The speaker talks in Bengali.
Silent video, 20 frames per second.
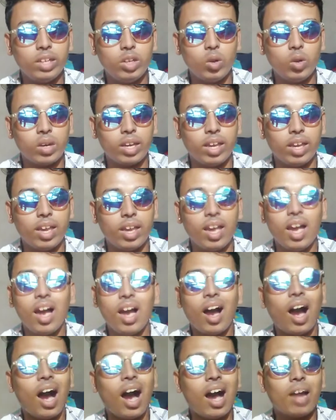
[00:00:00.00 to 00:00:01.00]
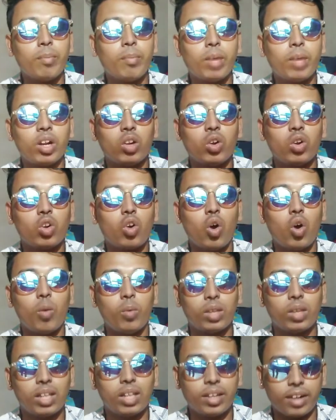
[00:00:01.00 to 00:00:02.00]
হিরোকে হার মানানোর
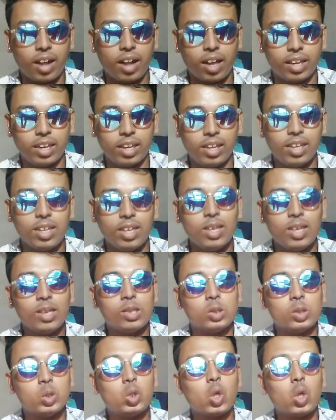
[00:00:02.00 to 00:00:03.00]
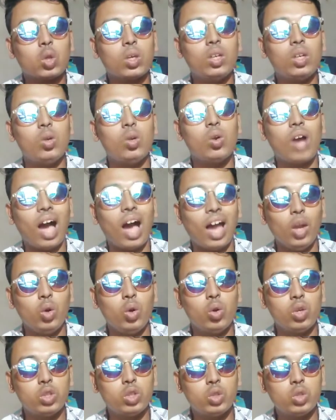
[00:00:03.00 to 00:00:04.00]
ক্ষমতা রাখে যতই লোক
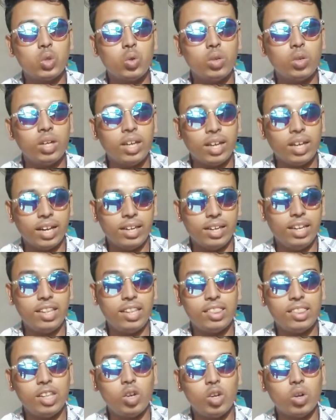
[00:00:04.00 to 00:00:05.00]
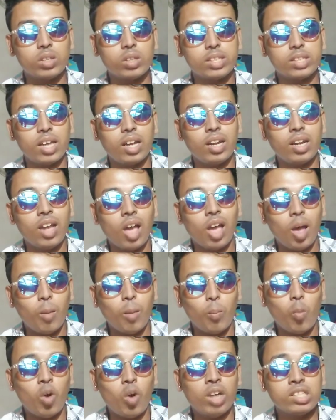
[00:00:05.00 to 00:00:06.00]
আল্লু অর্জুন ঋত্বিক রোশন
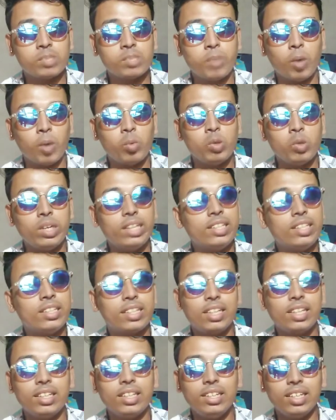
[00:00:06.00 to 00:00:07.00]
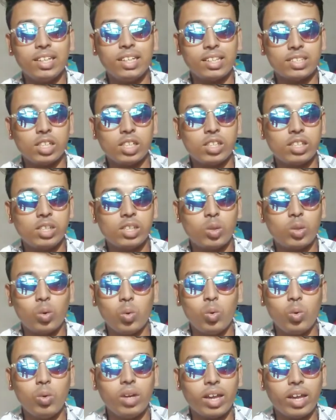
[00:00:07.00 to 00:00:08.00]
মহেশ বাবু এদেরকে নিয়ে নাচানাচি
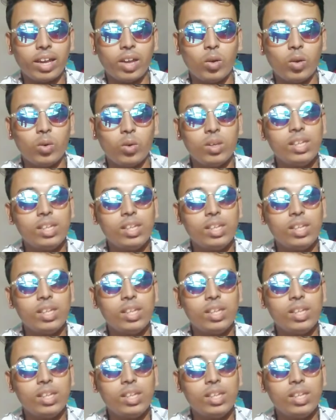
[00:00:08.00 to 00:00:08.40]
করুক না কেন